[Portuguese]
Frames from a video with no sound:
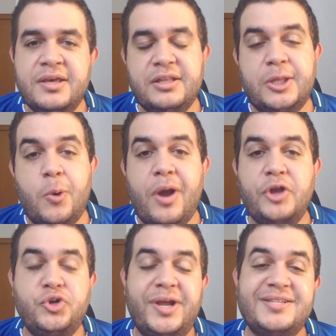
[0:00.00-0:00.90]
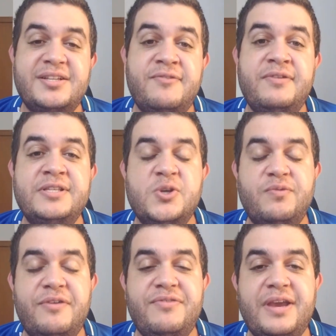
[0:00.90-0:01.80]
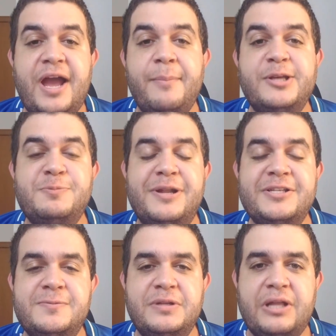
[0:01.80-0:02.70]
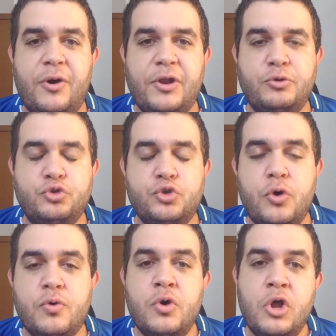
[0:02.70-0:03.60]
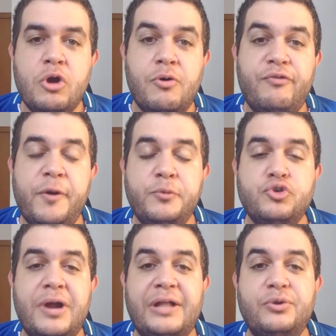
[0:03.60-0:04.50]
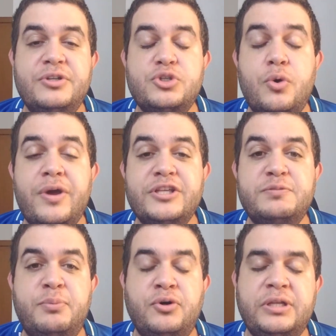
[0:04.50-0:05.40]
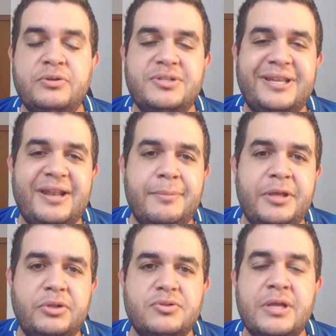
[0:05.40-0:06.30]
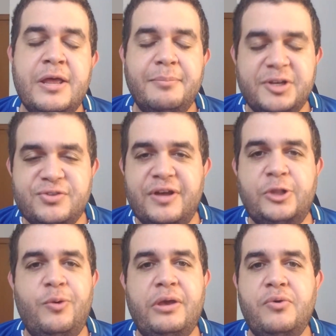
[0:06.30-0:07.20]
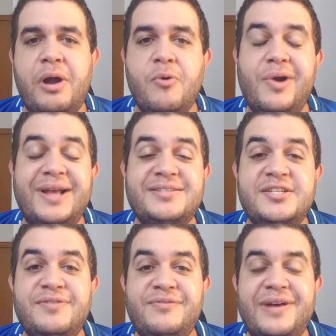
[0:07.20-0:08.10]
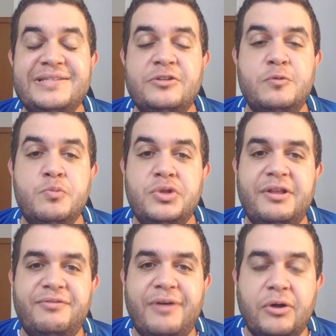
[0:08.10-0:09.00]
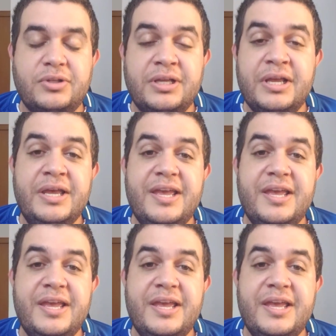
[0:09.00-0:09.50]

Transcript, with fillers: então acho que essa definição vai ficar mais cima da hora do jogo, conforme os jogadores correspondem no nos treinamentos, mas fato é que o Raul Cáceres vem fazendo muita falta.